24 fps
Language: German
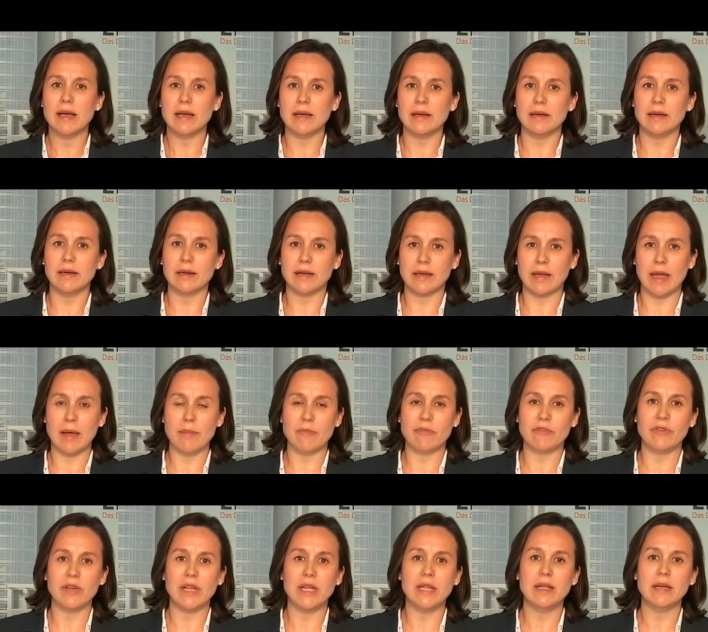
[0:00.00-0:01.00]
äh,
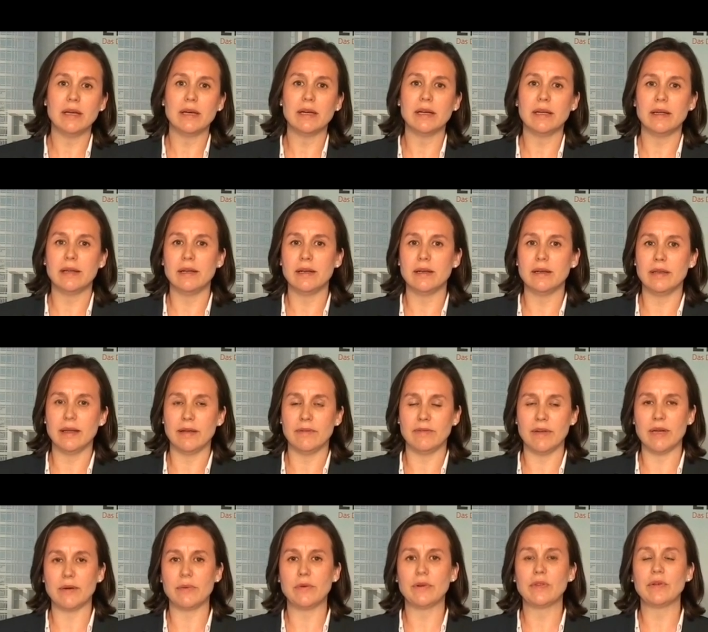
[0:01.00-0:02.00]
kämpfen hier in der
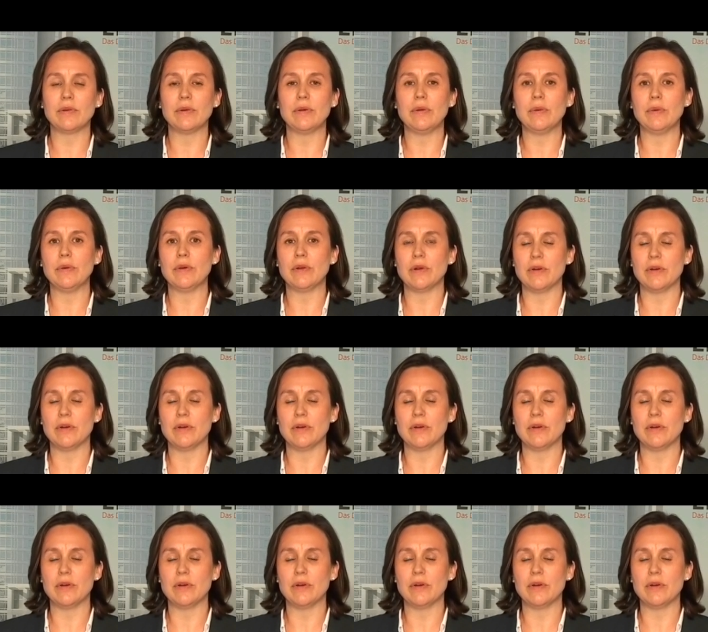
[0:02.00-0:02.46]
Währungsunion